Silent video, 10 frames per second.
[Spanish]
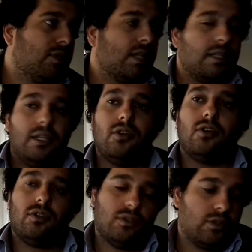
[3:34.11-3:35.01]
entendido
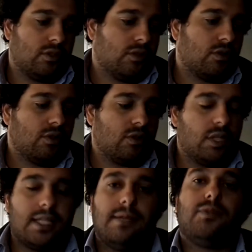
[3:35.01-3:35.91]
con,
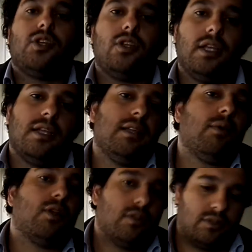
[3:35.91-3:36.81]
la excepción de,
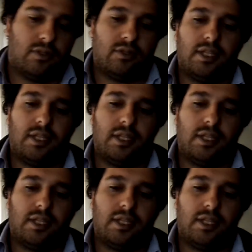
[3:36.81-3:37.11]
bueno, ¿no?